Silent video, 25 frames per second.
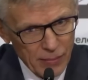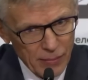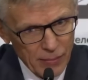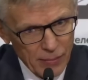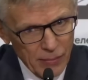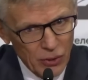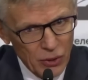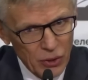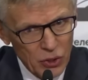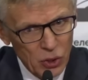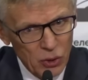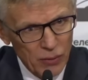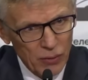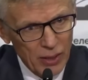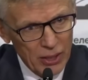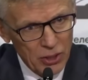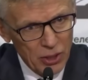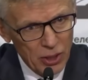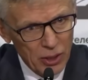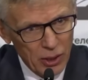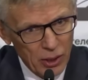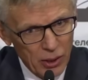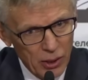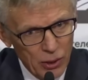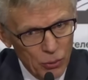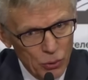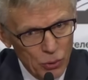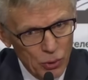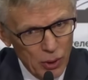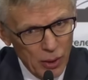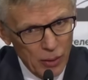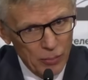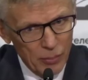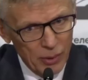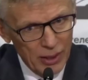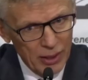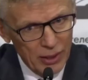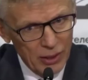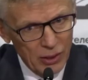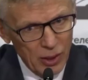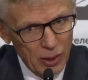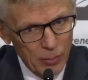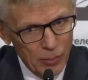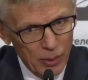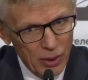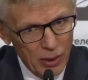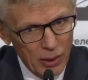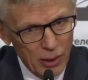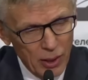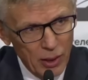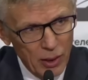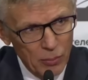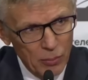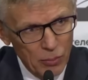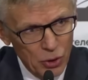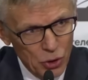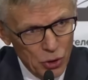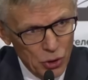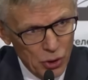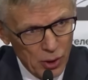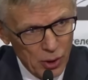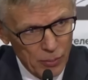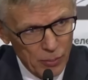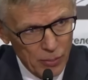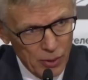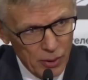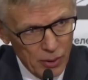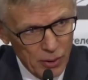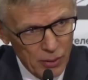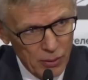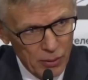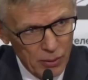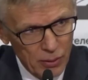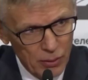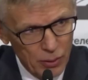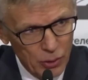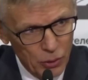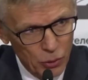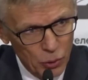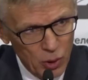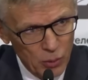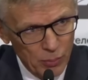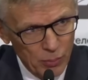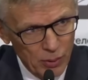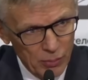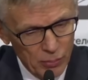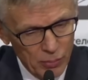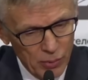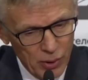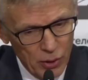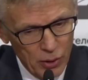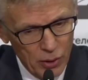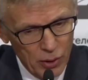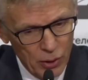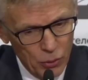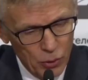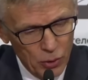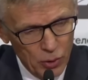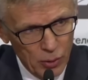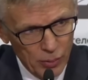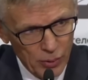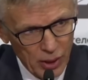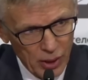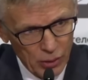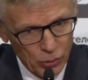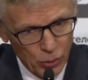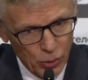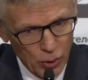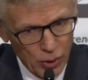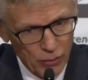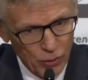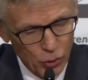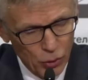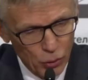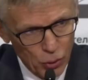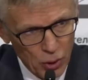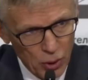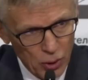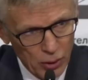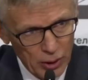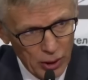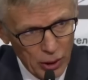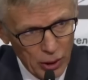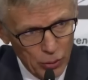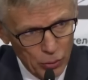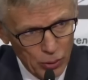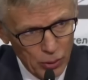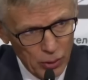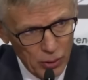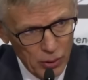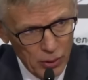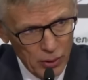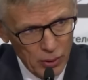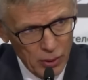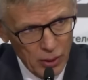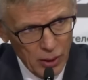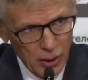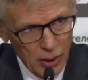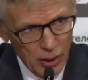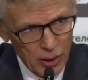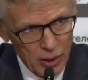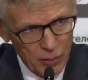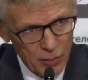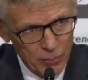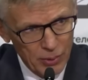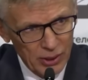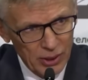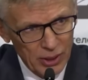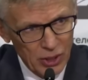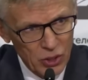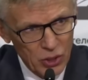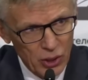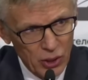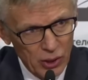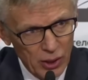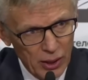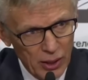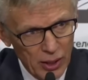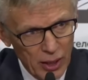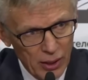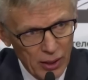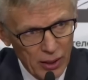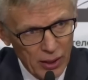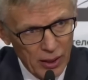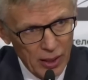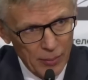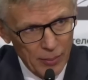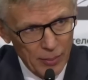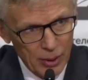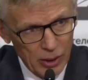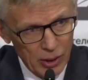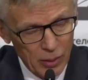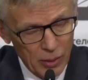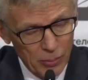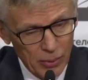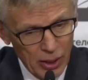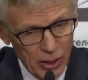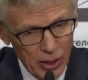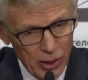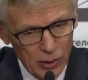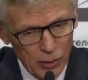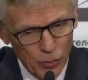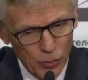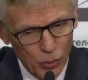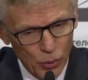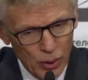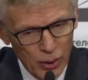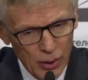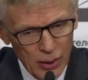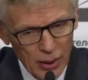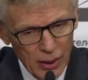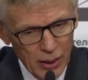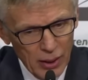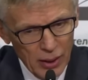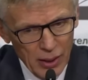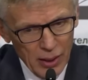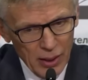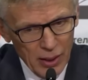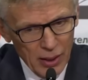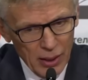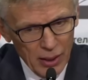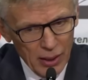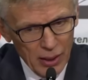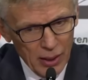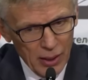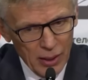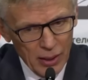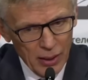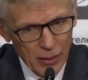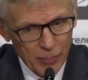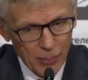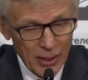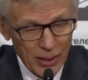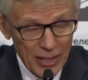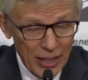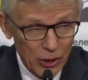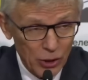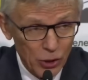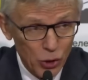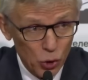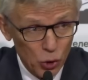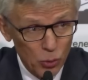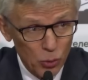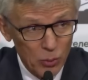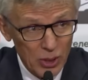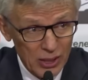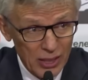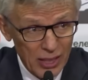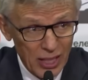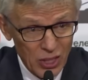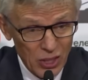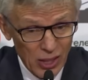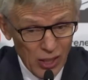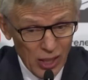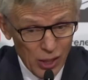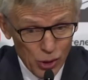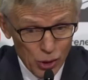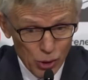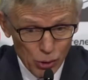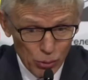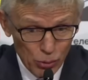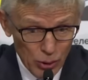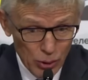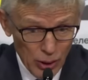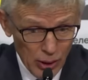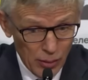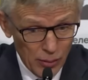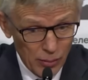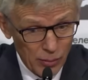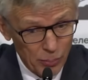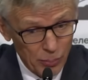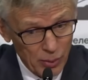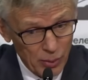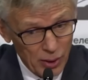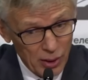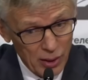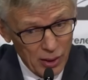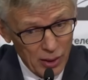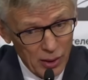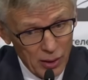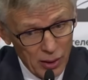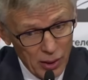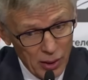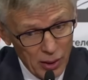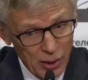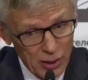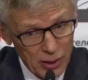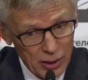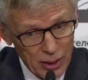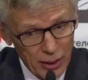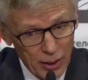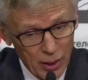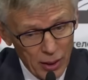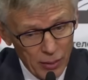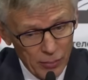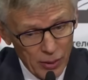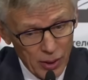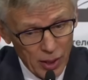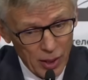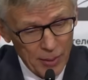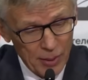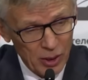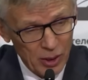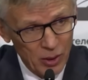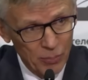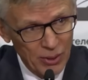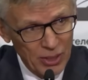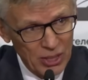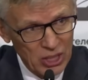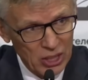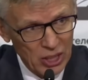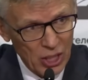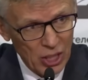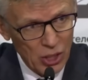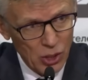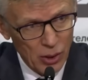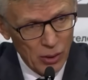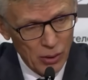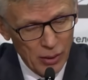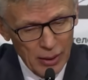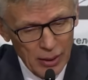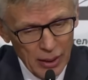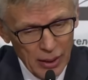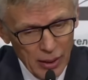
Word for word: называть этих людей молодыми или лимитчиками. Вот, люди, люди, которые выходят на лед, они полноценные игроки команды. Поэтому э, понятно, что мы сказали, что да, э, и сказали ребятам постарше